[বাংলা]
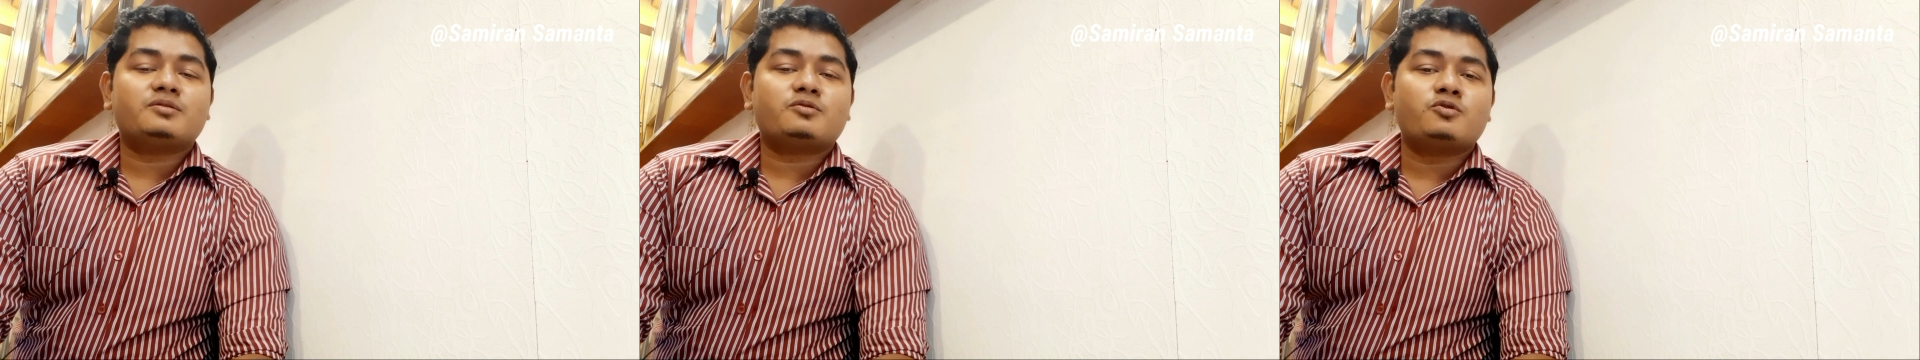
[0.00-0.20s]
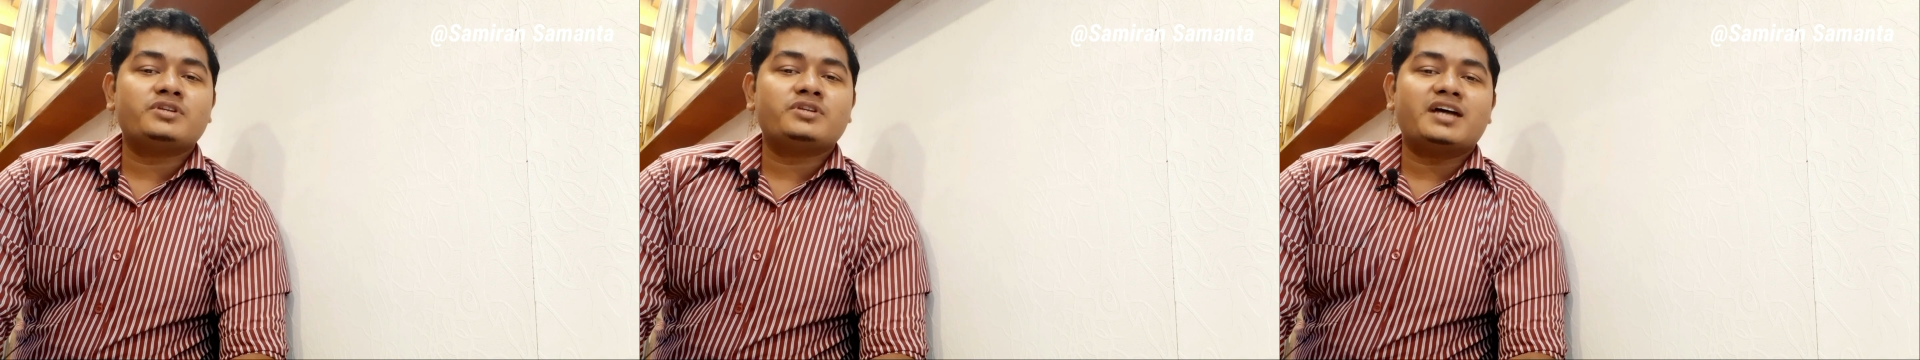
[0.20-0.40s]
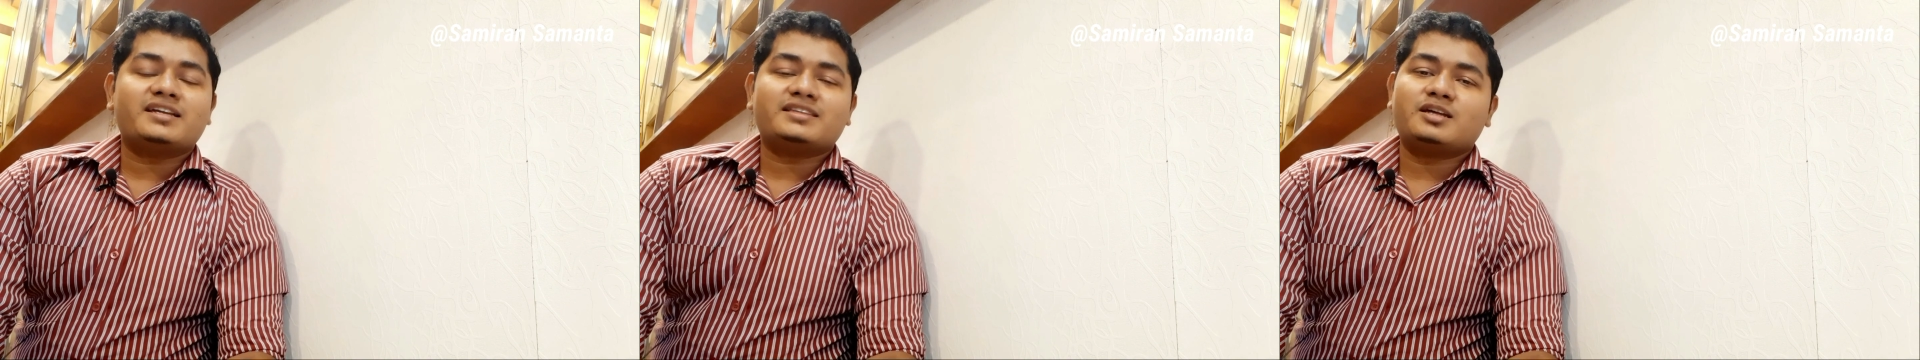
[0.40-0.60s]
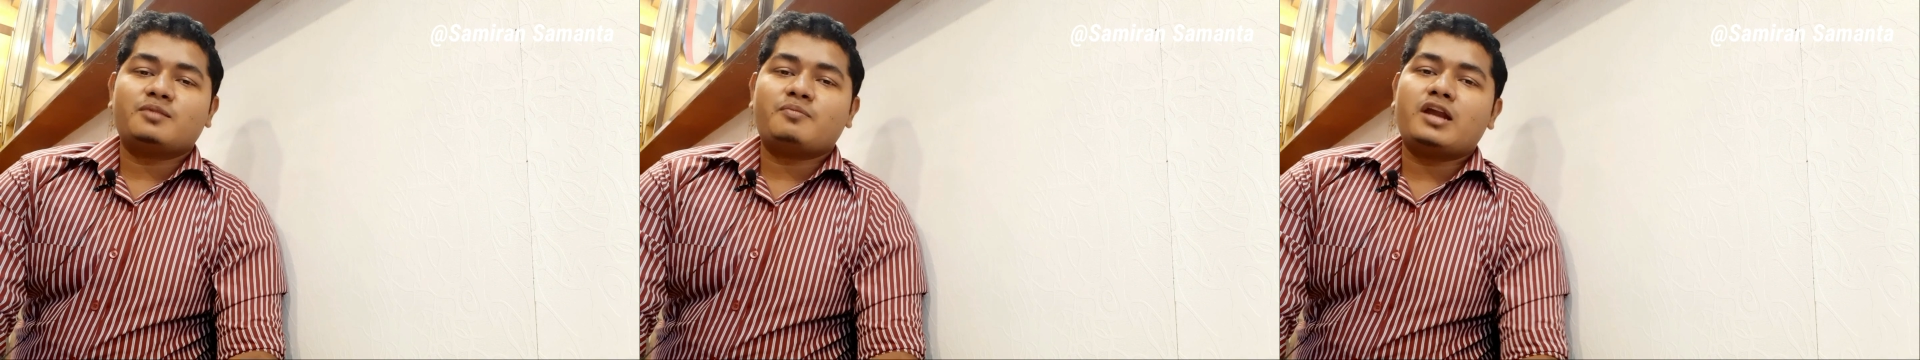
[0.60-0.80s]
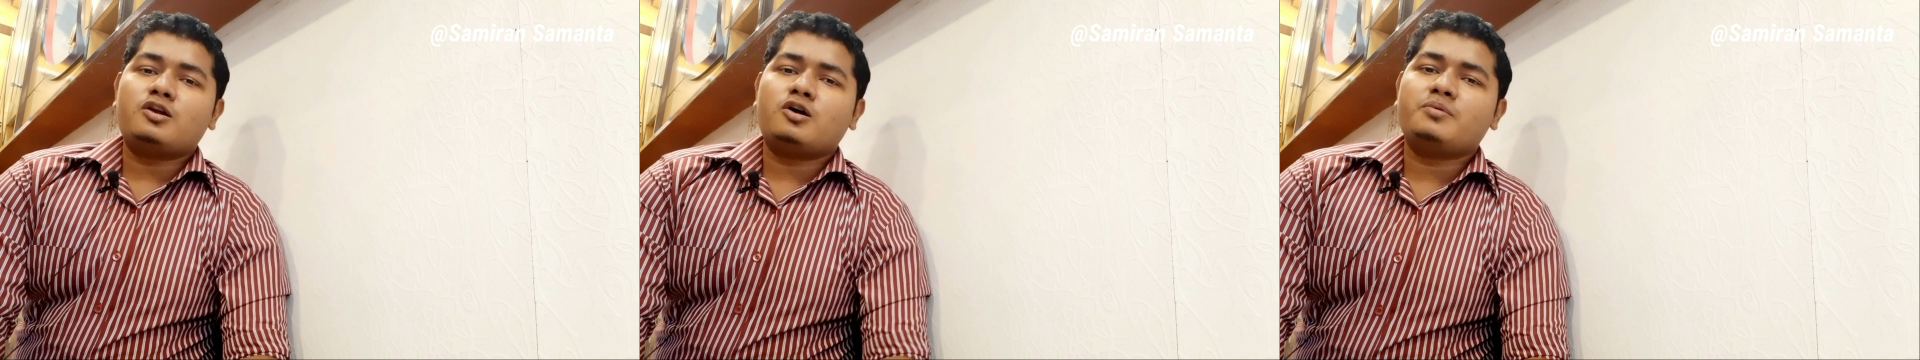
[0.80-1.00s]
কোন ডাক্তার
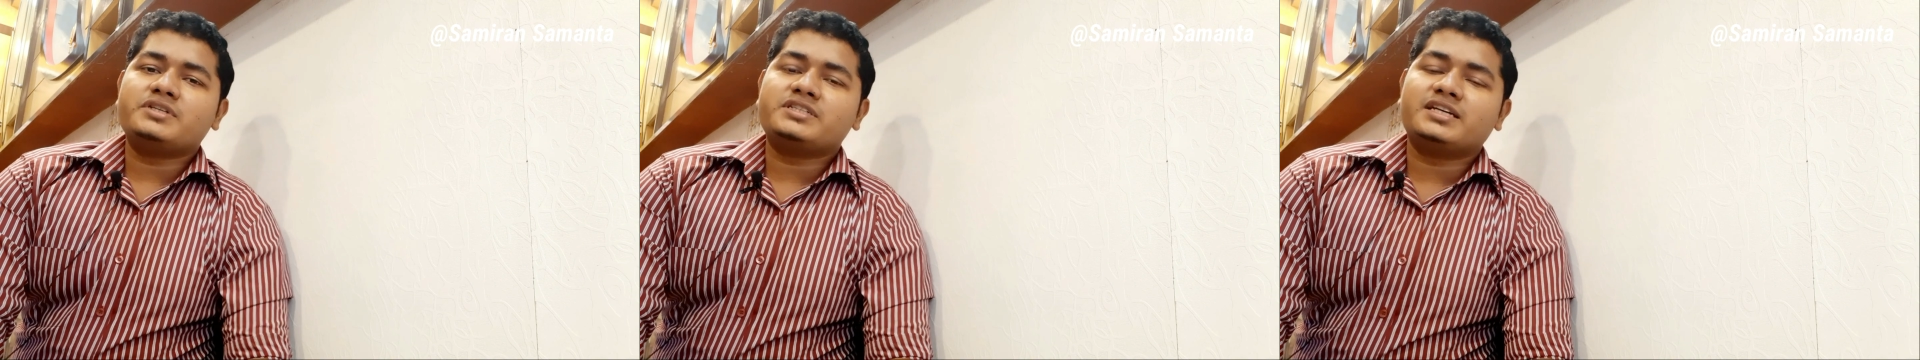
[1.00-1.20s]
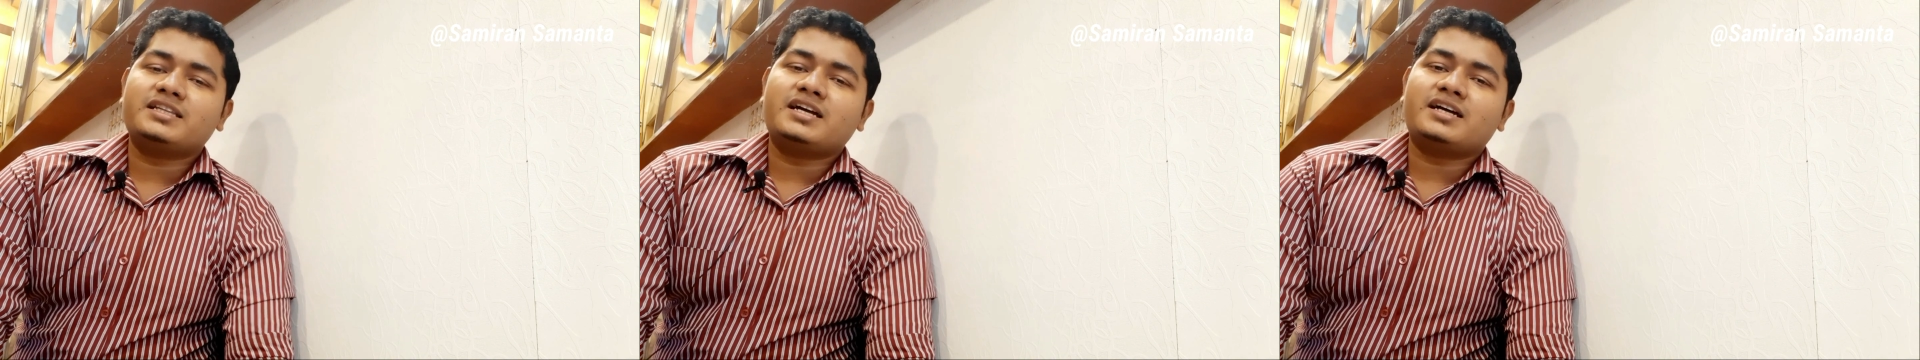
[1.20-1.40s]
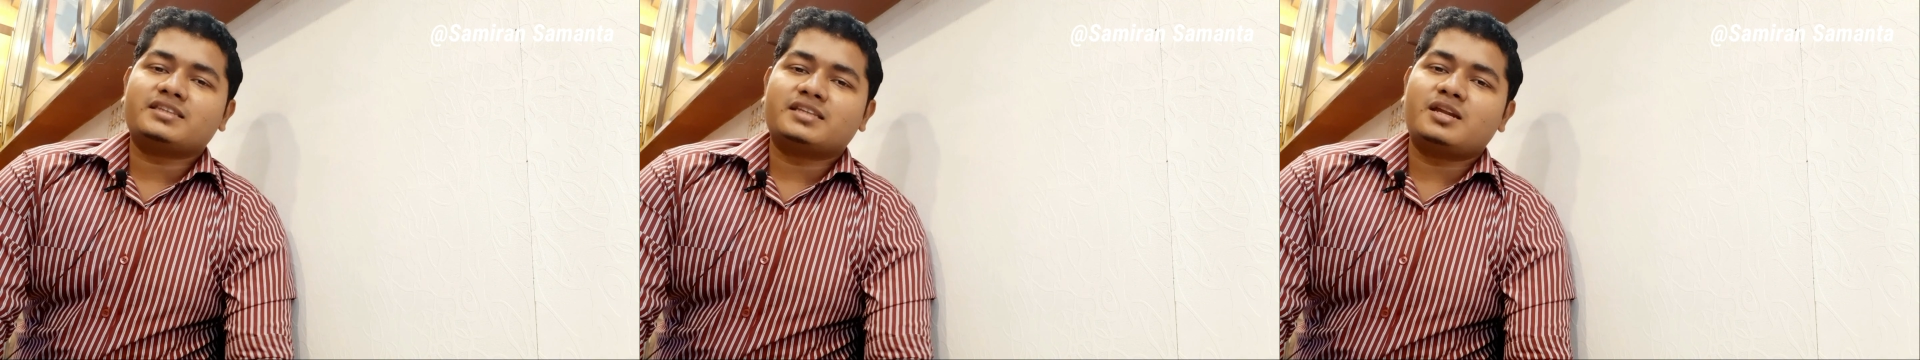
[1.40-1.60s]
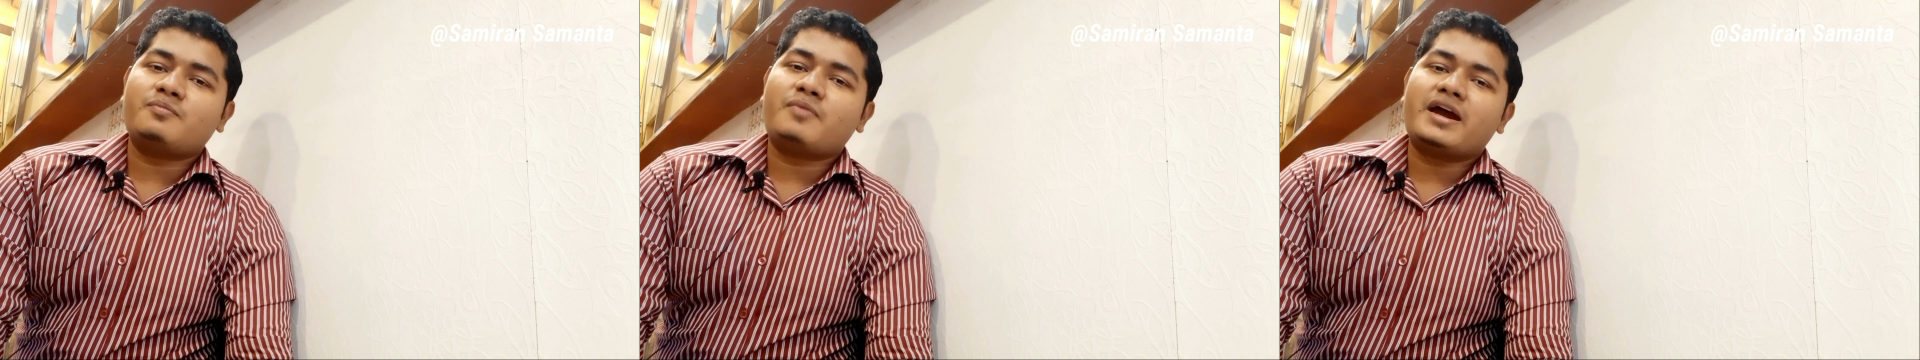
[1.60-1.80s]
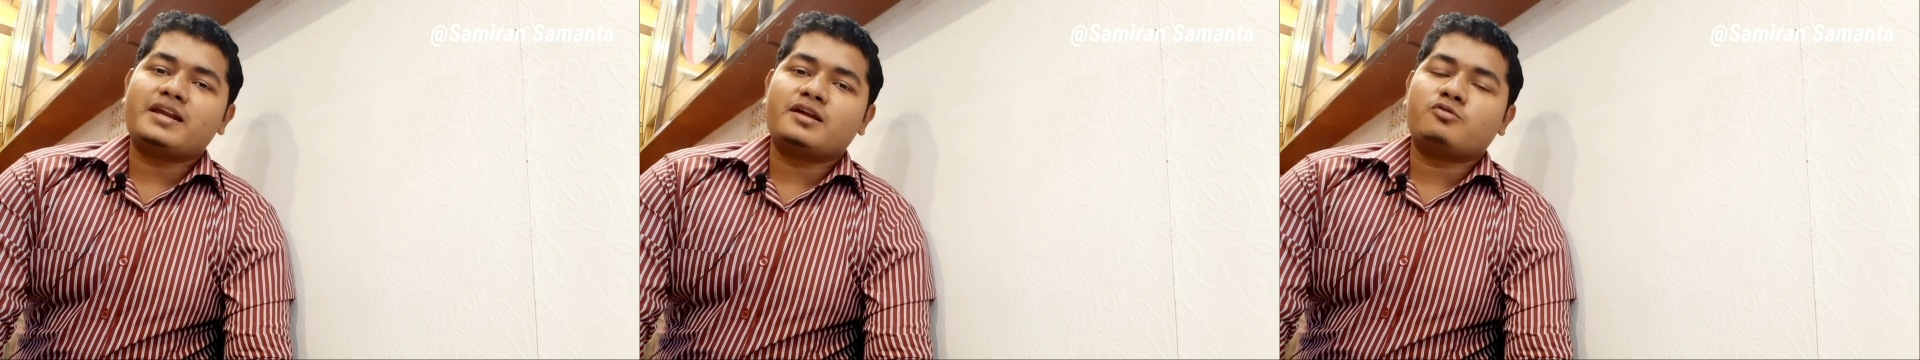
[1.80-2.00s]
ভালো হবে সেই ডাক্তারের
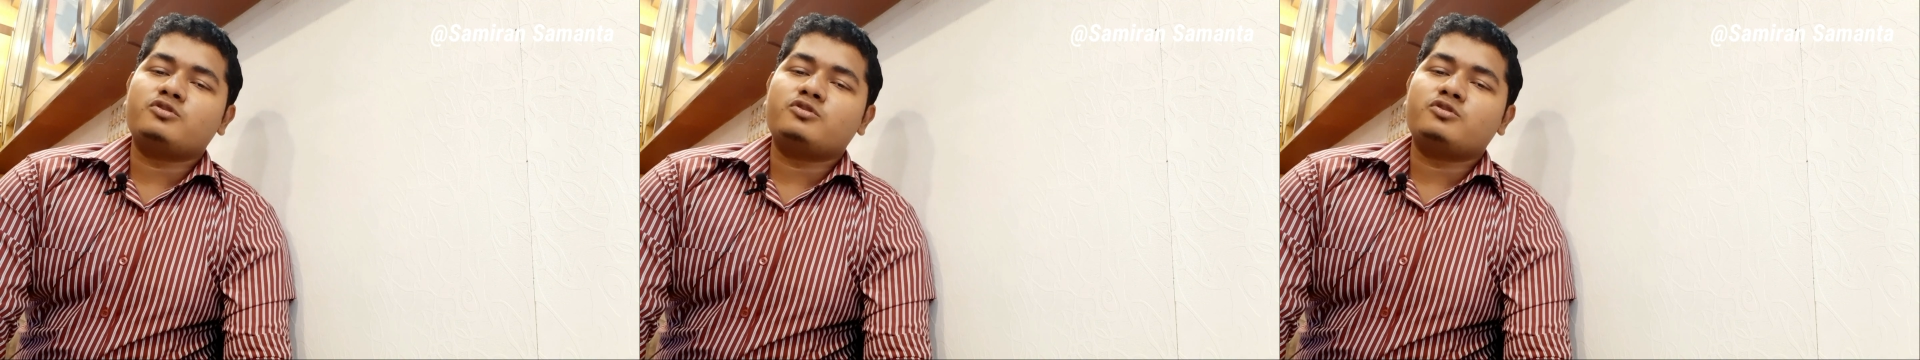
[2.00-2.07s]
বাইরে